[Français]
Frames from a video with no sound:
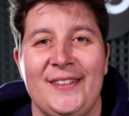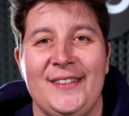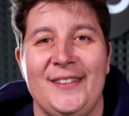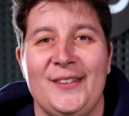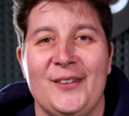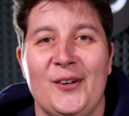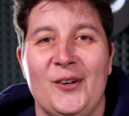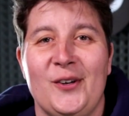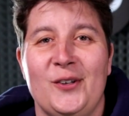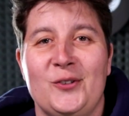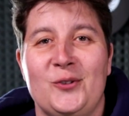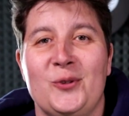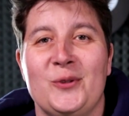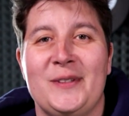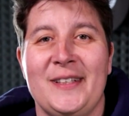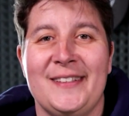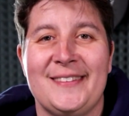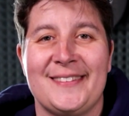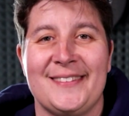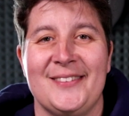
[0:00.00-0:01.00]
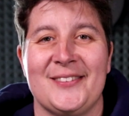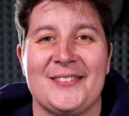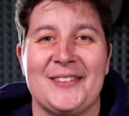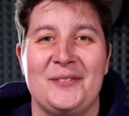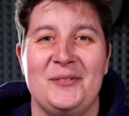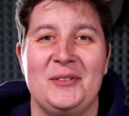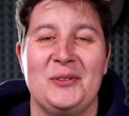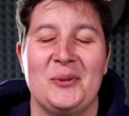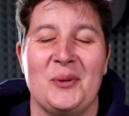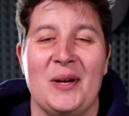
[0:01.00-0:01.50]
et euh, je le teste dans cette
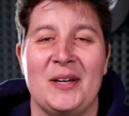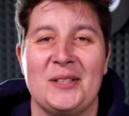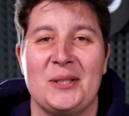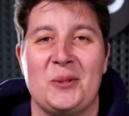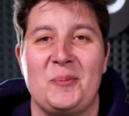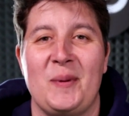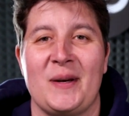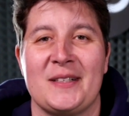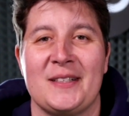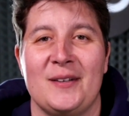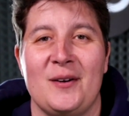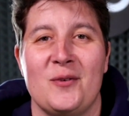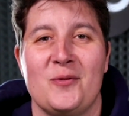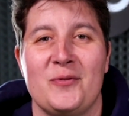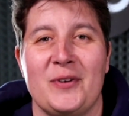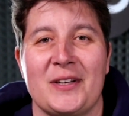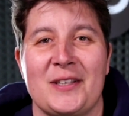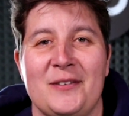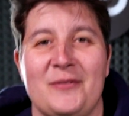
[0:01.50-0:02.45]
vidéo-là. J'espère que ça va vous faire